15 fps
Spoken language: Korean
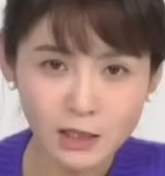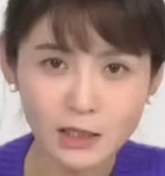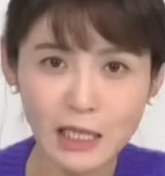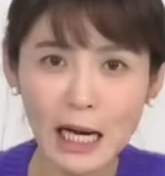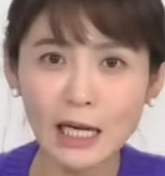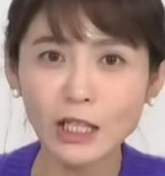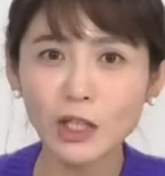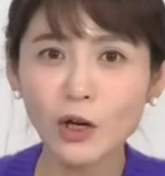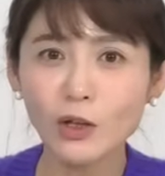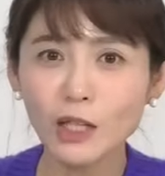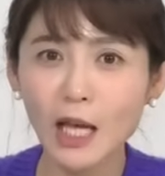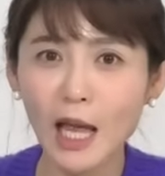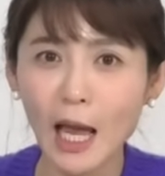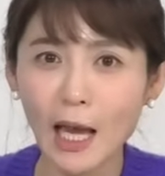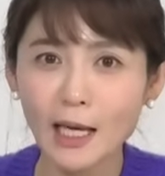
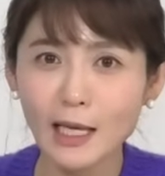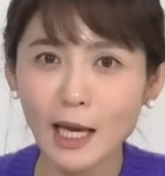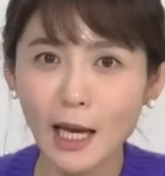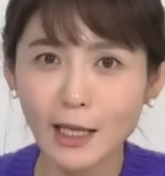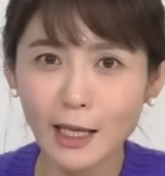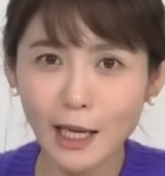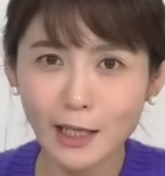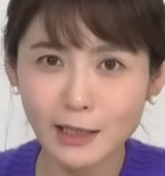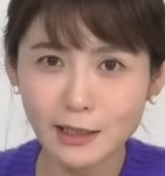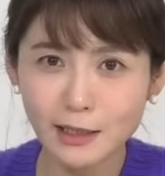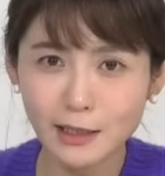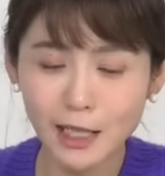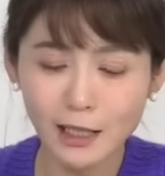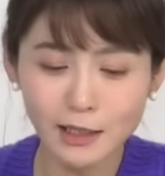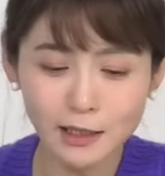작년에 AAA
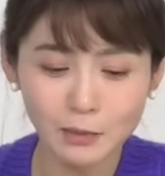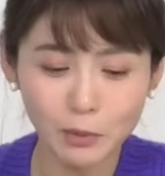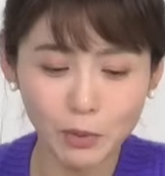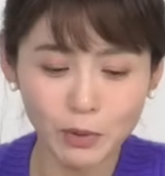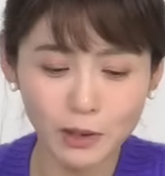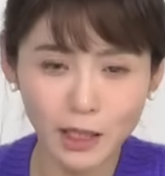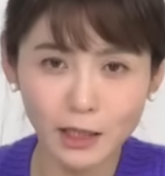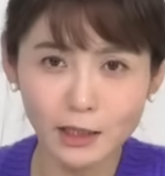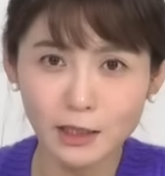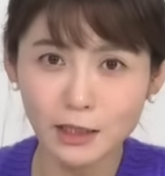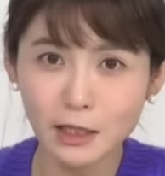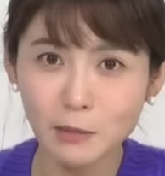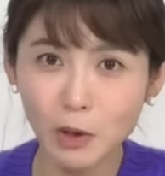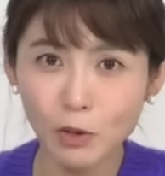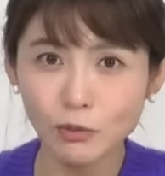시상식 볼
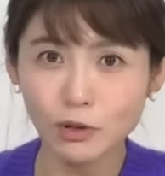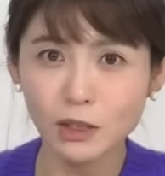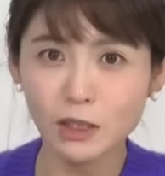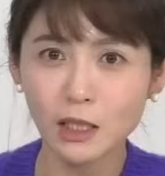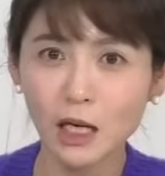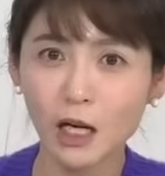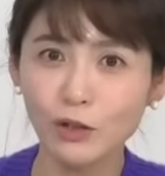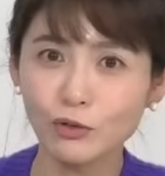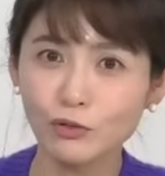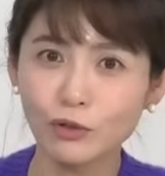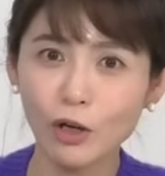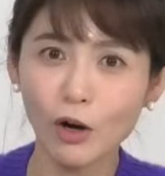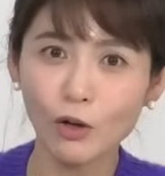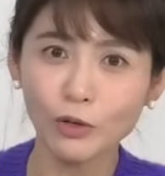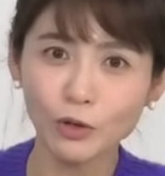때는 이명우 씨가
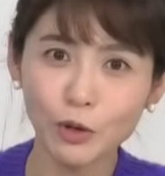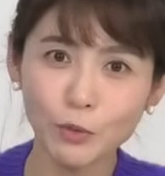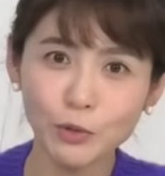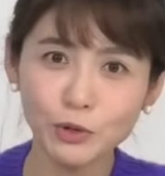누구랑 어떤